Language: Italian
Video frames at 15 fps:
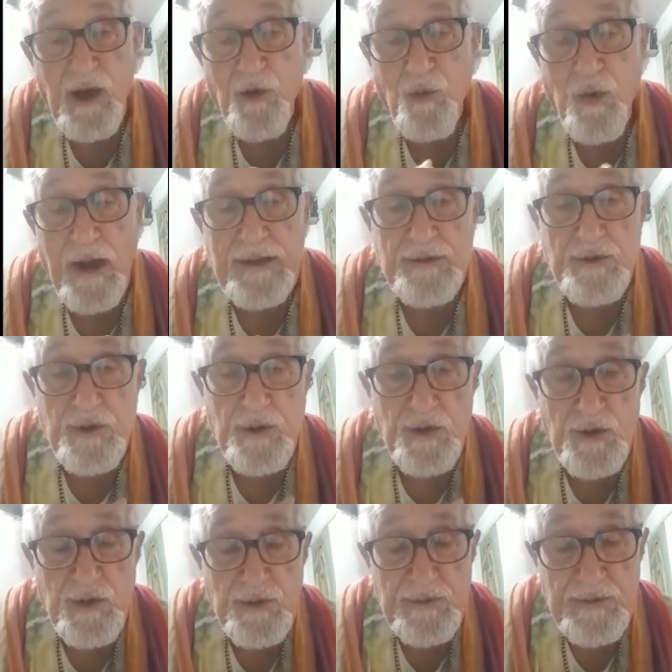
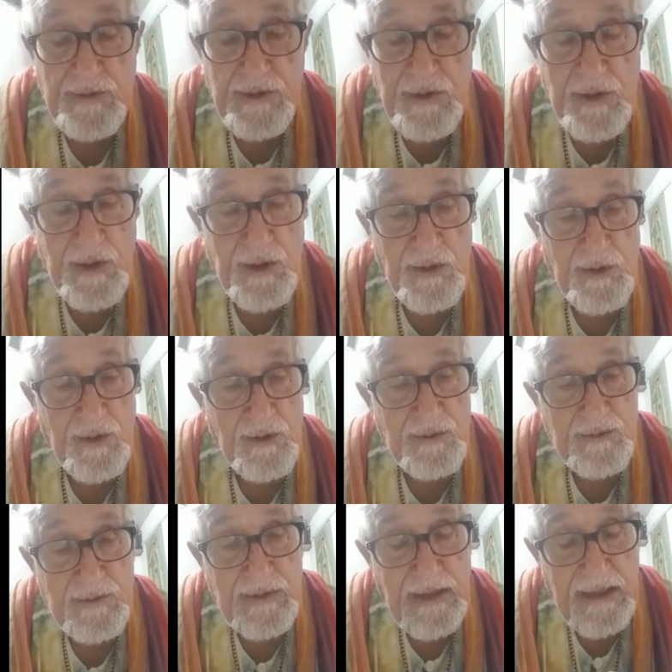Quando io
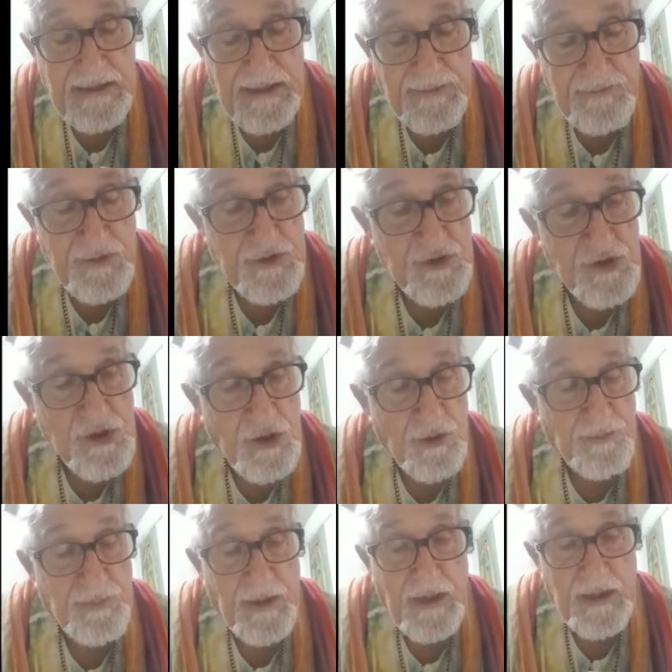andavo in giro
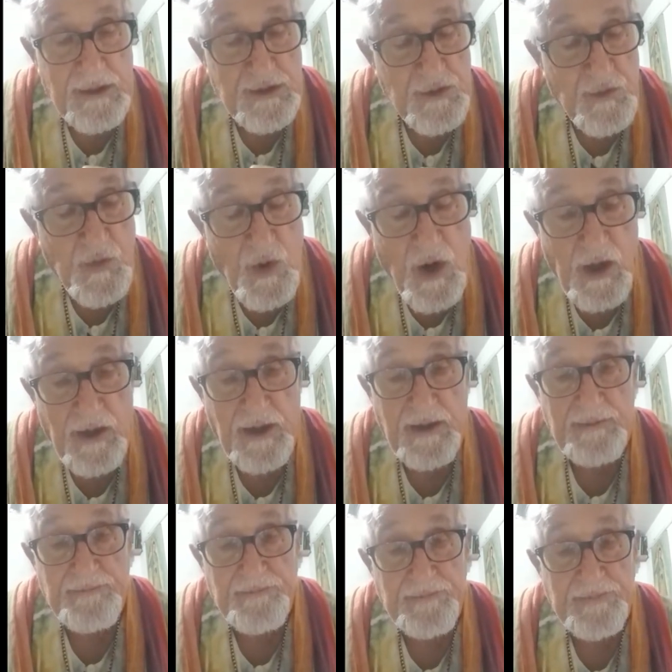per le
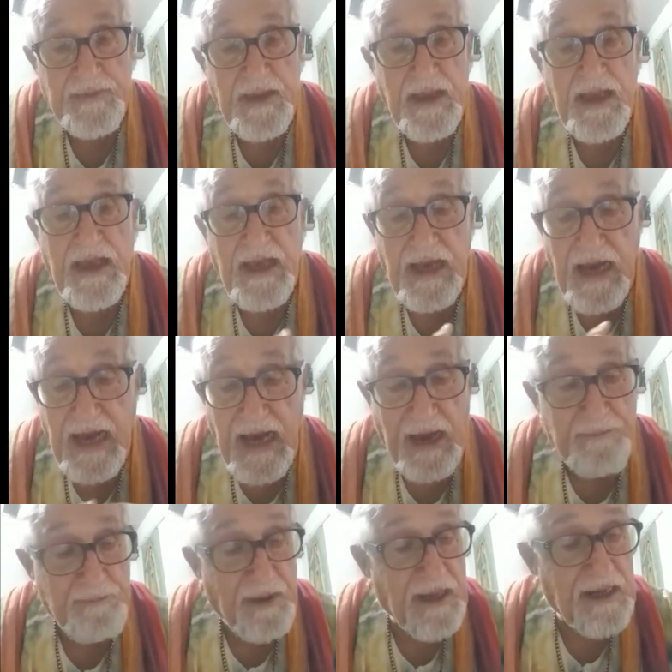scuole a
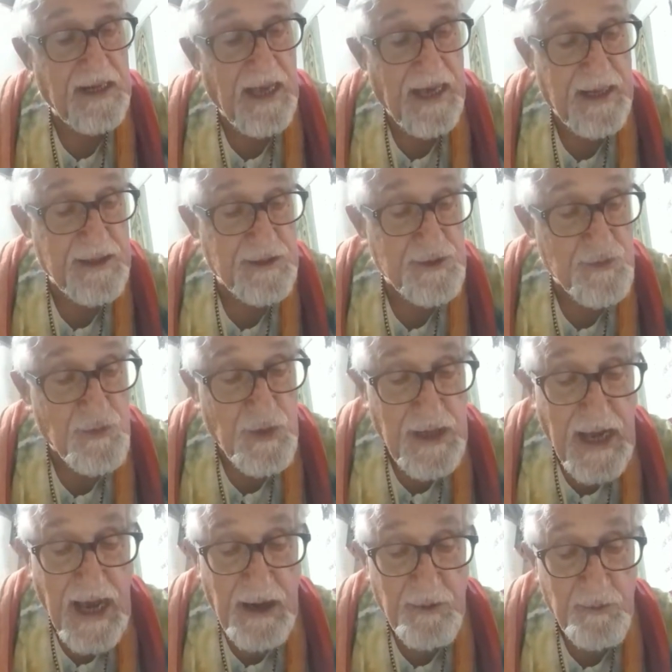parlare
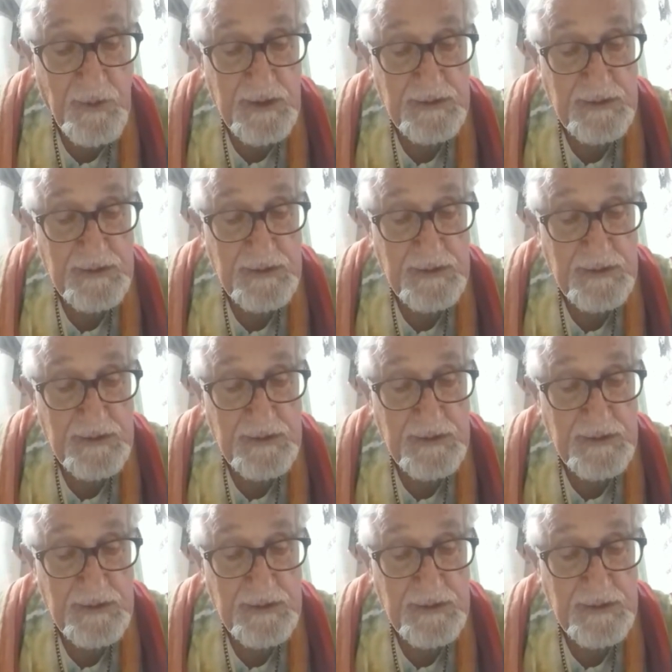sull'acqua